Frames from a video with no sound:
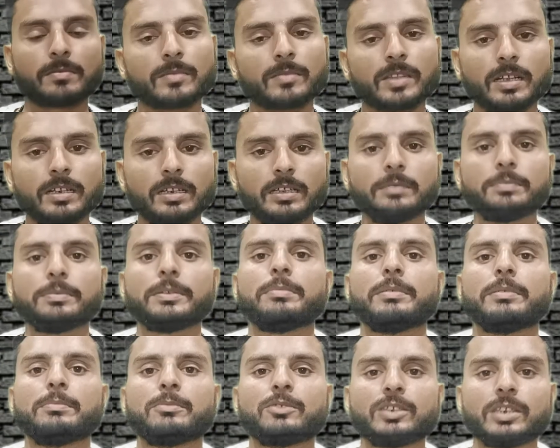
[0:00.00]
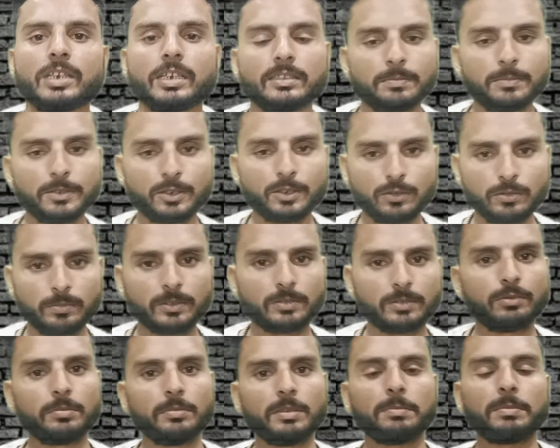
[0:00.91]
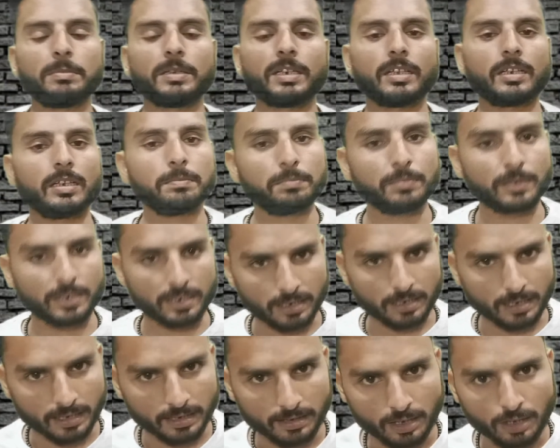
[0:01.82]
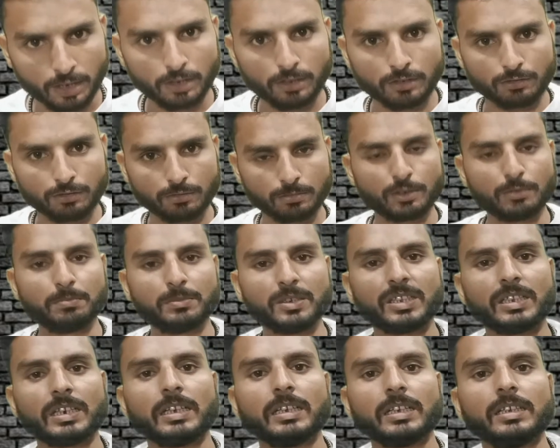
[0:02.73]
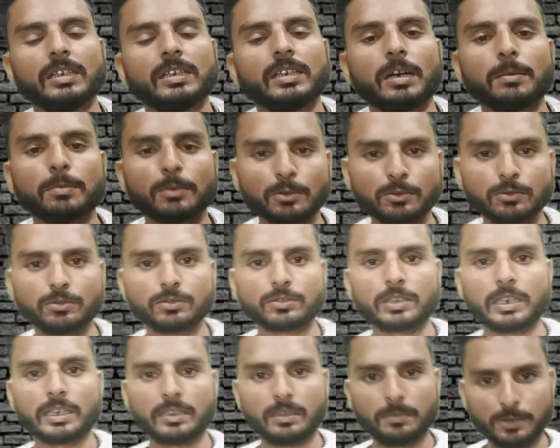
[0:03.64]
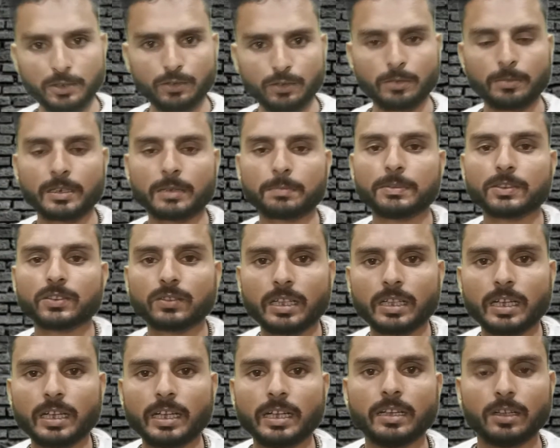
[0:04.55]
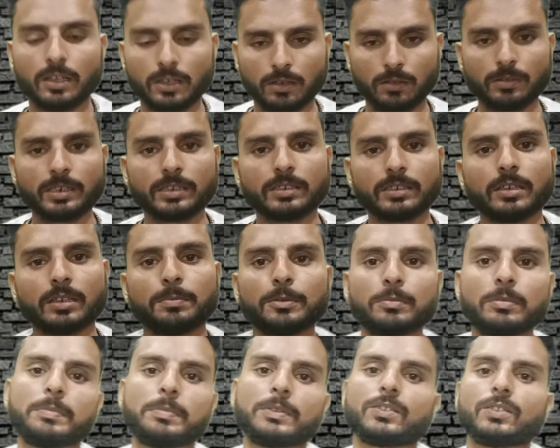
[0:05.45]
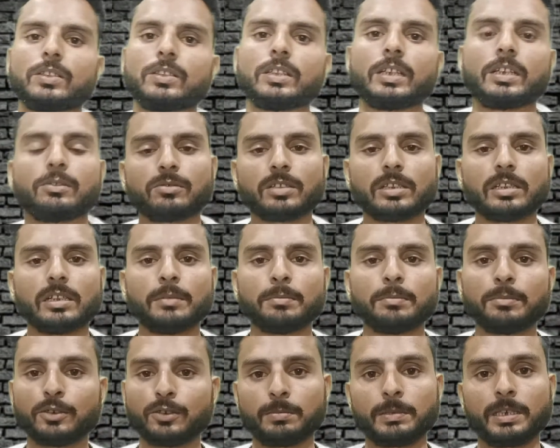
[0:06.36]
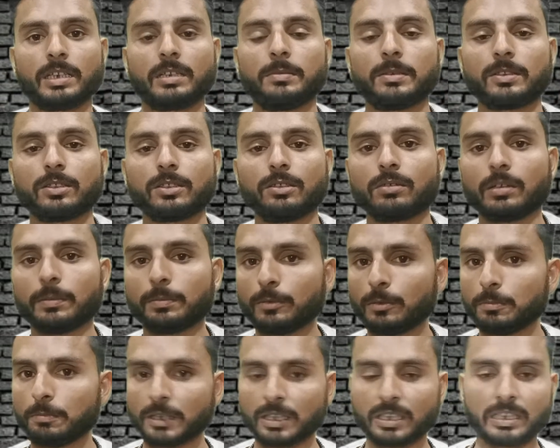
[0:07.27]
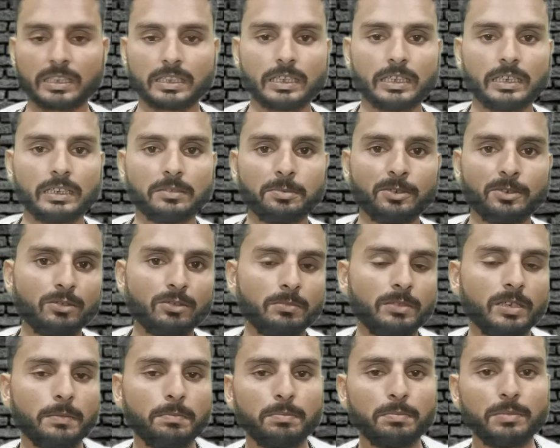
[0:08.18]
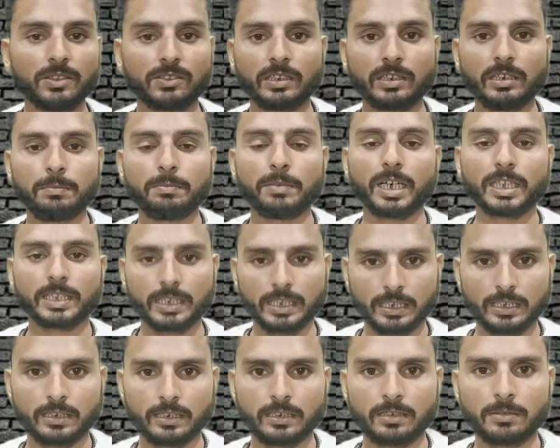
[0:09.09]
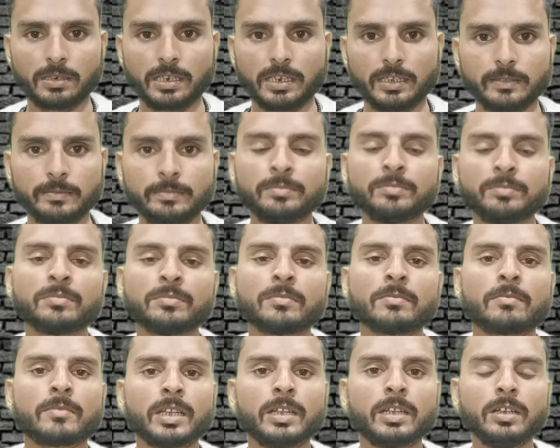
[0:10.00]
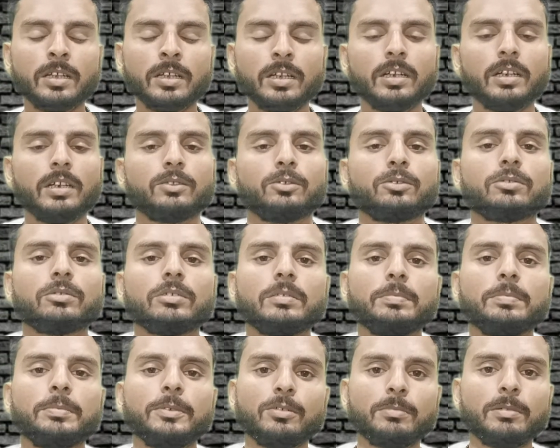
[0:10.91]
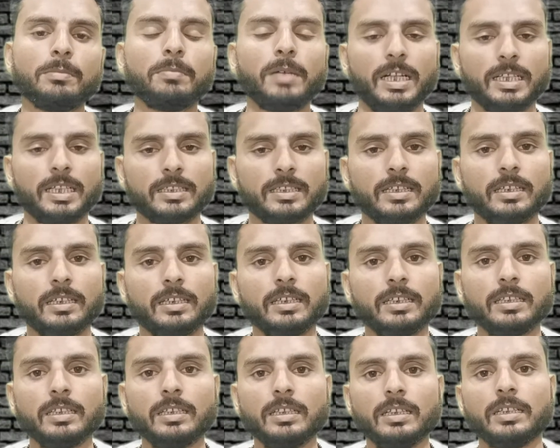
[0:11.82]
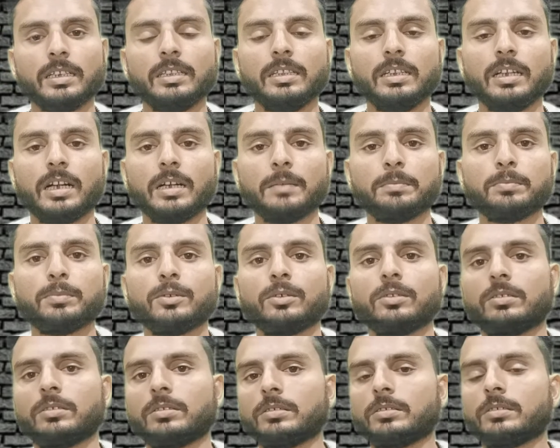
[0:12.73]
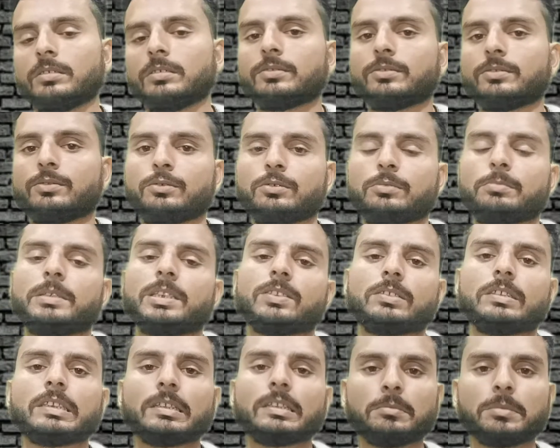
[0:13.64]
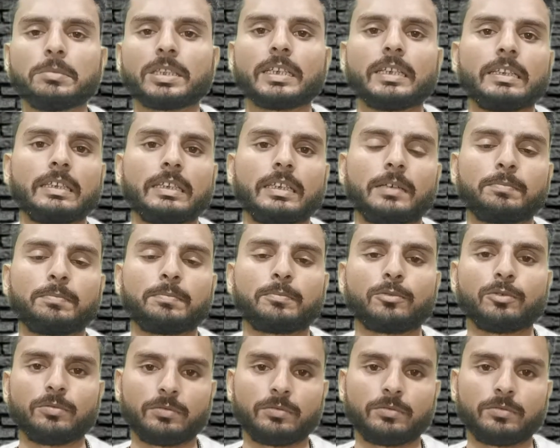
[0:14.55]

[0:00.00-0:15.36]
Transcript: लेकिन फिर भी मुझे आज ये वीडियो मजबूरी में बनाना पड़ रहा है तो मुझे उम्मीद रहेगी कि आप लोगों को शायद ये वीडियो हमारा पसंद आए और ये टॉपिक भी पसंद आए तो चलिए हम वीडियो में आगे बढ़ते हैं और आपको बताते हैं कि इस वीडियो में हम बेसिकली बात क्या करने वाले हैं दोस्तों इस वीडियो में हम बात करेंगे कि यदि आपको जो मैंने सेटिंग बताई है आपको